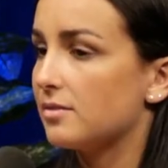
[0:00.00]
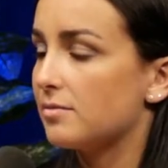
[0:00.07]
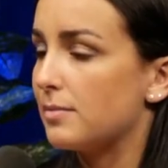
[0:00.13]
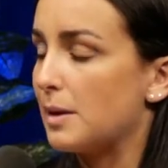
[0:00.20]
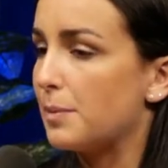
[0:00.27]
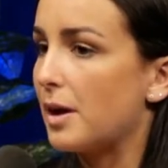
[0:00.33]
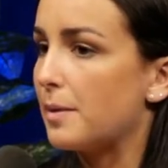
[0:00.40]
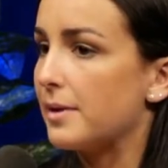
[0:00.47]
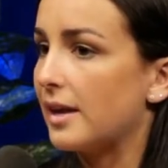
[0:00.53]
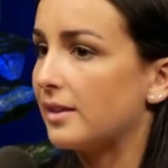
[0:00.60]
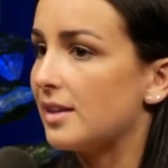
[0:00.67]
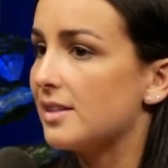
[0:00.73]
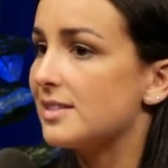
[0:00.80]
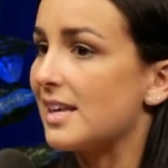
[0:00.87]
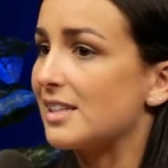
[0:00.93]
mes premières
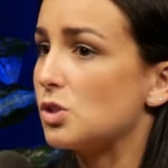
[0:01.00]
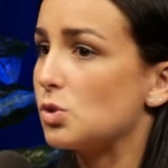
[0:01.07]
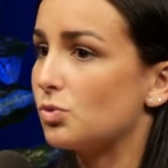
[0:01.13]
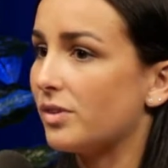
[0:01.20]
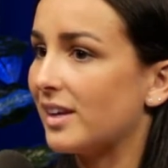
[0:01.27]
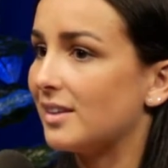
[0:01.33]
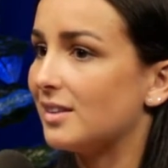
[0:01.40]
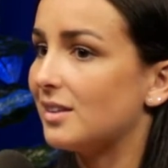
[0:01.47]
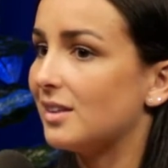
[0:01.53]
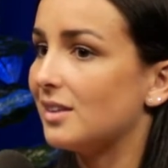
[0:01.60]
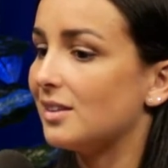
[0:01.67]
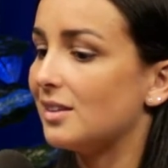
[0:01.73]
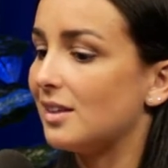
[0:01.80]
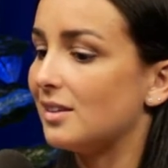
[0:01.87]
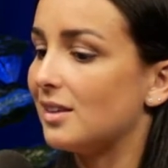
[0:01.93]
dates, ça a souvent été
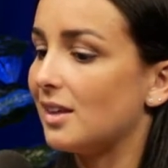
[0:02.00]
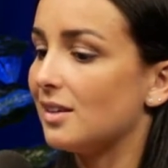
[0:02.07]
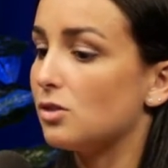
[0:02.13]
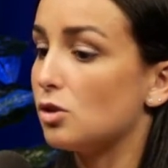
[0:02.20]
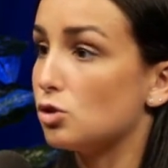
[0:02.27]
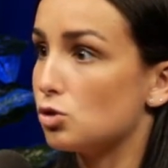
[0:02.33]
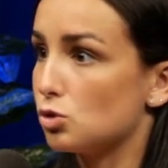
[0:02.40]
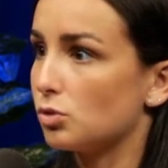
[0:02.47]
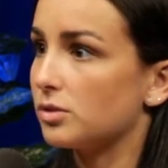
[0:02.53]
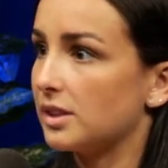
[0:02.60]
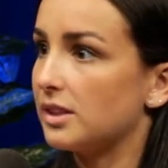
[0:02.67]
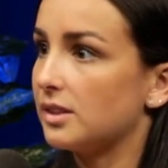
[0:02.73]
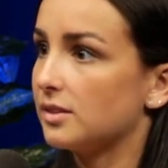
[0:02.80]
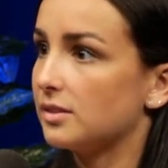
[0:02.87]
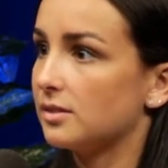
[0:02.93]
des dates de
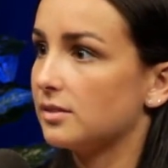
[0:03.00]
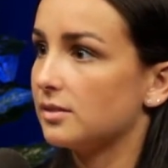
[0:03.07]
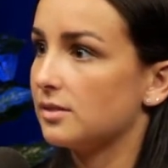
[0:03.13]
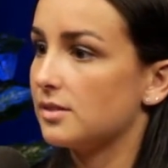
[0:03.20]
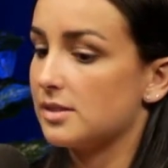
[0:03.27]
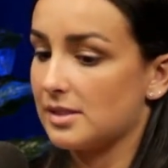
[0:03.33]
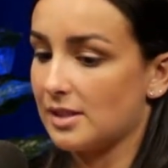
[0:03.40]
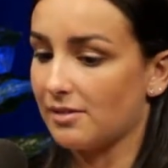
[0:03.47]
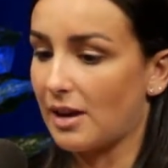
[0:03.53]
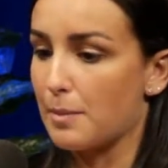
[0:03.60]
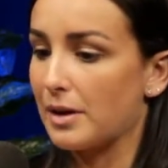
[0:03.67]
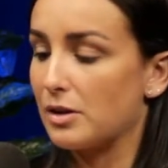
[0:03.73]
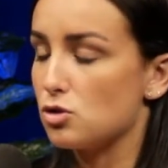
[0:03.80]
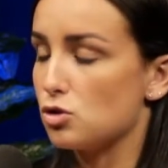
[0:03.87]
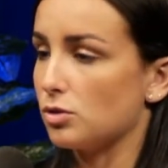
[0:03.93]
journée. Mm-hmm. C'est
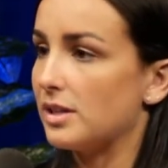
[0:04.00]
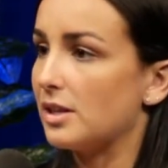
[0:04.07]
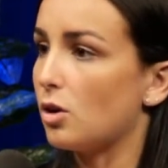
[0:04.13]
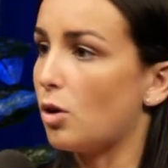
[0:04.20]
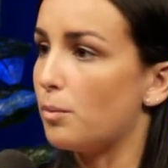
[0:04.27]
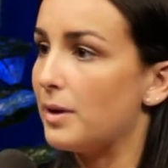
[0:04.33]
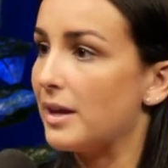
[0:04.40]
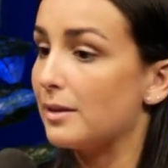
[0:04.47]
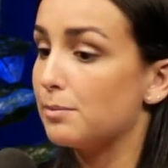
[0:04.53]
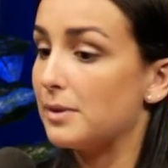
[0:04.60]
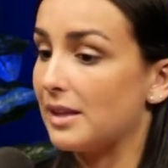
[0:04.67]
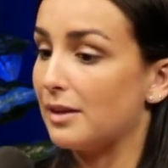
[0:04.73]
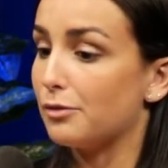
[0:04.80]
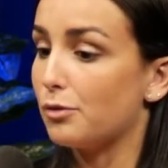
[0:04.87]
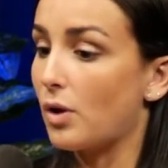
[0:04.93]
vraiment une journée complète.
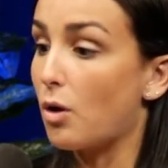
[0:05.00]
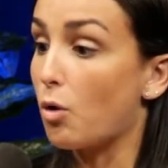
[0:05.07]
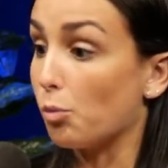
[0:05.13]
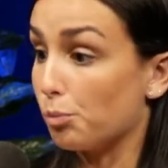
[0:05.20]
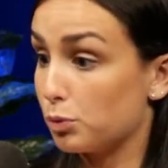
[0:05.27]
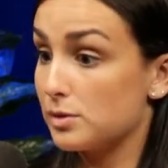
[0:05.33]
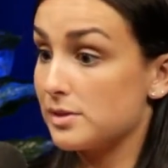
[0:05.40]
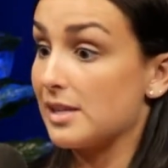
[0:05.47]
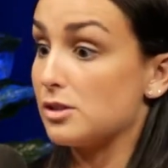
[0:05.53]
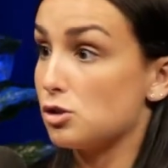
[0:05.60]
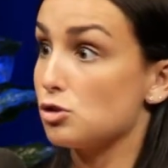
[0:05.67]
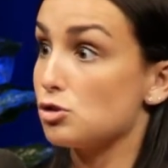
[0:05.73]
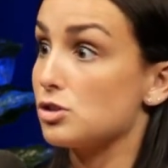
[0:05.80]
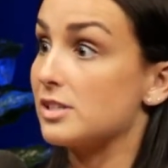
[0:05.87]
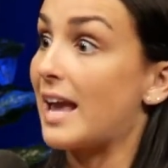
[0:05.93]
Puis des fois, on poussait
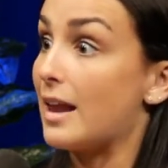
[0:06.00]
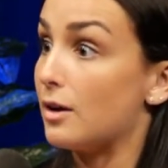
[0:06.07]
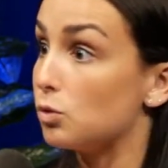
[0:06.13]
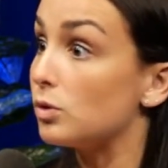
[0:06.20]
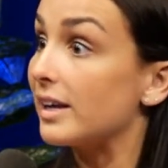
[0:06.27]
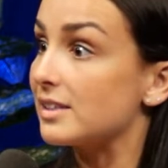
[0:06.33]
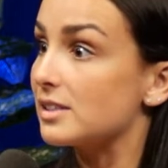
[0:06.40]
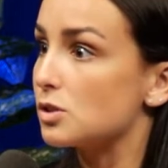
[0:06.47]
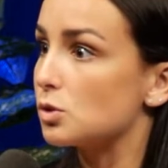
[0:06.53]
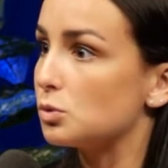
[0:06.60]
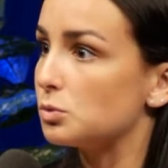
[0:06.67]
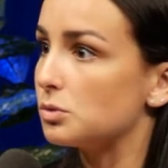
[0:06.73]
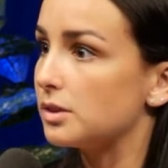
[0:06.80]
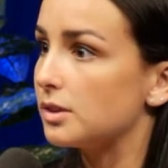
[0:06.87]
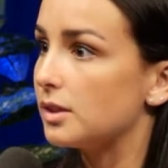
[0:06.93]
ça jusqu'à l'eau
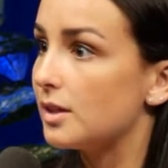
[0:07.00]
resto.